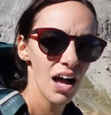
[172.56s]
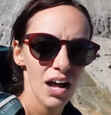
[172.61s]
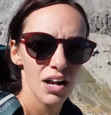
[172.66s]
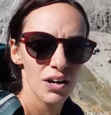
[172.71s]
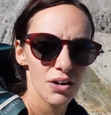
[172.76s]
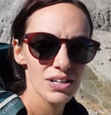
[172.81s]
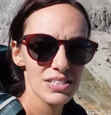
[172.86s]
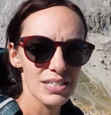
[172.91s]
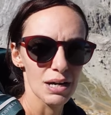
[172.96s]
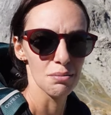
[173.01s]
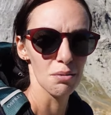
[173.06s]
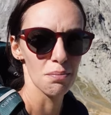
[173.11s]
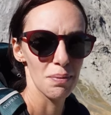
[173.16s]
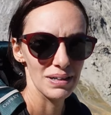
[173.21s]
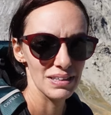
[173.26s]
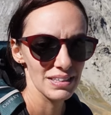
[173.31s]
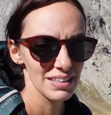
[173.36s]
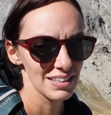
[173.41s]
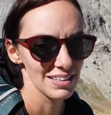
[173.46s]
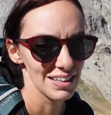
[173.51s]
Noi siamo
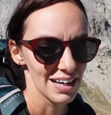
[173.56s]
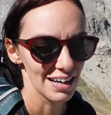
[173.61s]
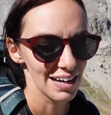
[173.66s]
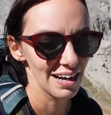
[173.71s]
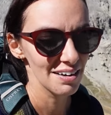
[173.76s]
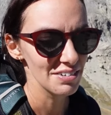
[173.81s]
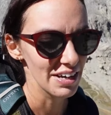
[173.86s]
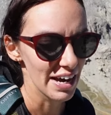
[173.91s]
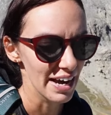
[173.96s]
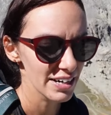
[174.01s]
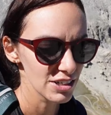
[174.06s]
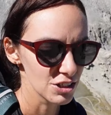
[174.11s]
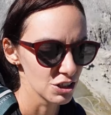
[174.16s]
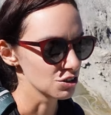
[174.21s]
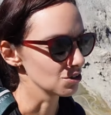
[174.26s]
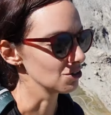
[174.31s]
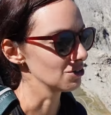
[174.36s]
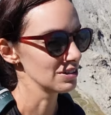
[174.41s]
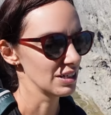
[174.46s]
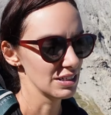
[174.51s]
partiti da Clavier, ci
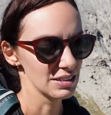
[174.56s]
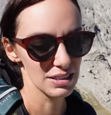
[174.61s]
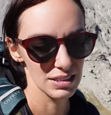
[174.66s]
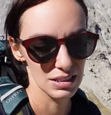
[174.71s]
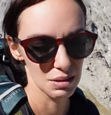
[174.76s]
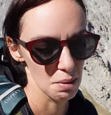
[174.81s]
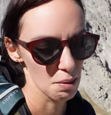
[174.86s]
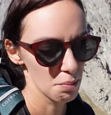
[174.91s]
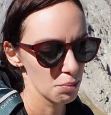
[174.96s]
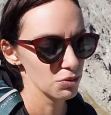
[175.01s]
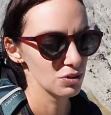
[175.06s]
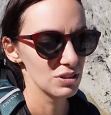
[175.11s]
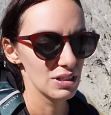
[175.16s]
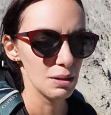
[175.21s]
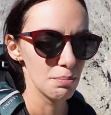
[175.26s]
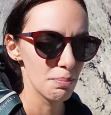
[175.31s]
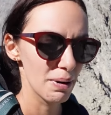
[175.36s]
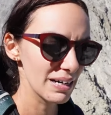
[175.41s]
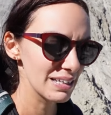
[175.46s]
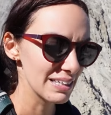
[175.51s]
sono tantissimi punti
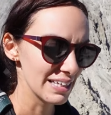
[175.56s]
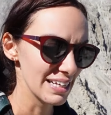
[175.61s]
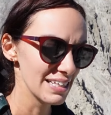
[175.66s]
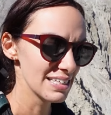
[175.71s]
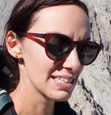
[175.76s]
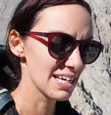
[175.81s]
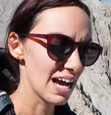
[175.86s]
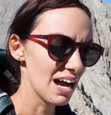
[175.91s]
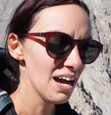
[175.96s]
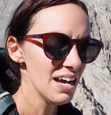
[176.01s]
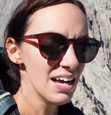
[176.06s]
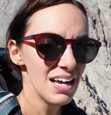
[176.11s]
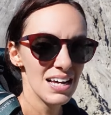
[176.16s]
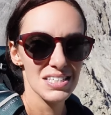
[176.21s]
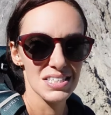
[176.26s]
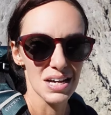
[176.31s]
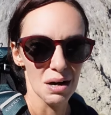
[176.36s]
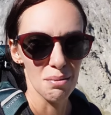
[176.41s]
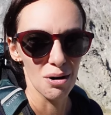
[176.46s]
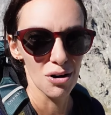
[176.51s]
di partenza,
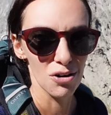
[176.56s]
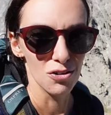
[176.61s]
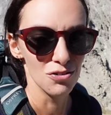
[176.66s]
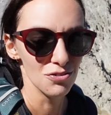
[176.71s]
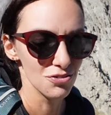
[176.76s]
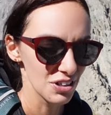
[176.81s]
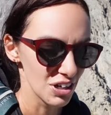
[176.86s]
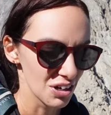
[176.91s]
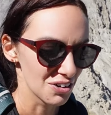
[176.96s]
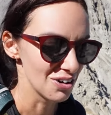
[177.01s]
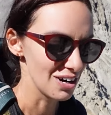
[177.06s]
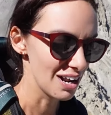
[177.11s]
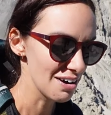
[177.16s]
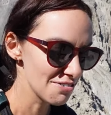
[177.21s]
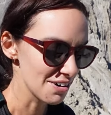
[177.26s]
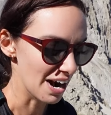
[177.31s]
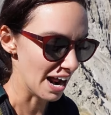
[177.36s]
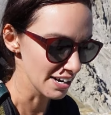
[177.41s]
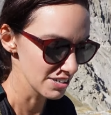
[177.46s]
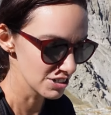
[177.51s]
siamo al confine con la
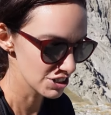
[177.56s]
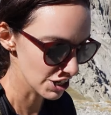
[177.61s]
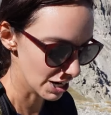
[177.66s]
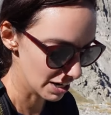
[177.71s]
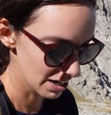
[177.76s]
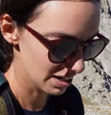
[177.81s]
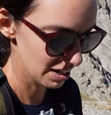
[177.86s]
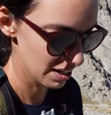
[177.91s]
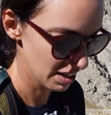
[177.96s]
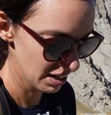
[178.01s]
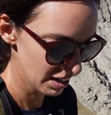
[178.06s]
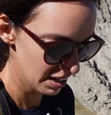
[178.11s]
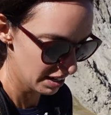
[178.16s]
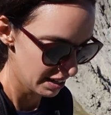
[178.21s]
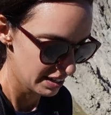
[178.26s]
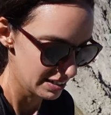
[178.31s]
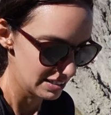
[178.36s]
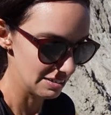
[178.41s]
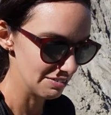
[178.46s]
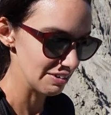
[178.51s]
Francia,
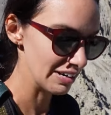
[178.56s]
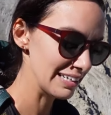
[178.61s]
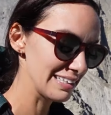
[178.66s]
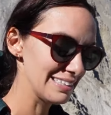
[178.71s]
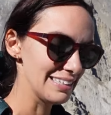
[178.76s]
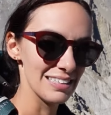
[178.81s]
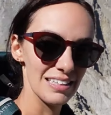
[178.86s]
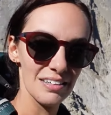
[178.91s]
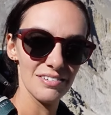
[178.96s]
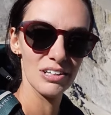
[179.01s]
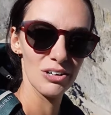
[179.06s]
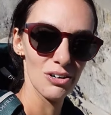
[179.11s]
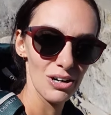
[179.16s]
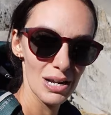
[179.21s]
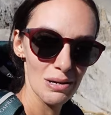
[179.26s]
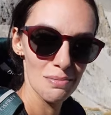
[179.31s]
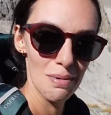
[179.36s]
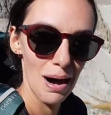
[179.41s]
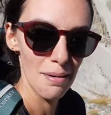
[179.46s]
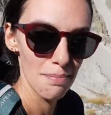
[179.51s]
divertitevi con
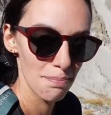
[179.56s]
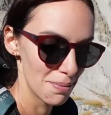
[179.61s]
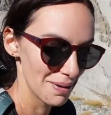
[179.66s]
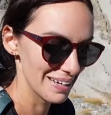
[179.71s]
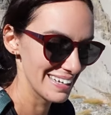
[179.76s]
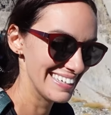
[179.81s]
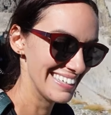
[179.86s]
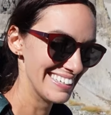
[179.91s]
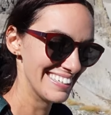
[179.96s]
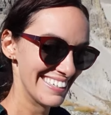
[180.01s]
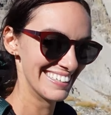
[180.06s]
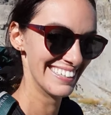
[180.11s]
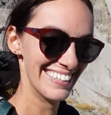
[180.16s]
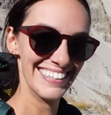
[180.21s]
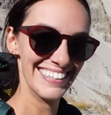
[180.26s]
le mappe.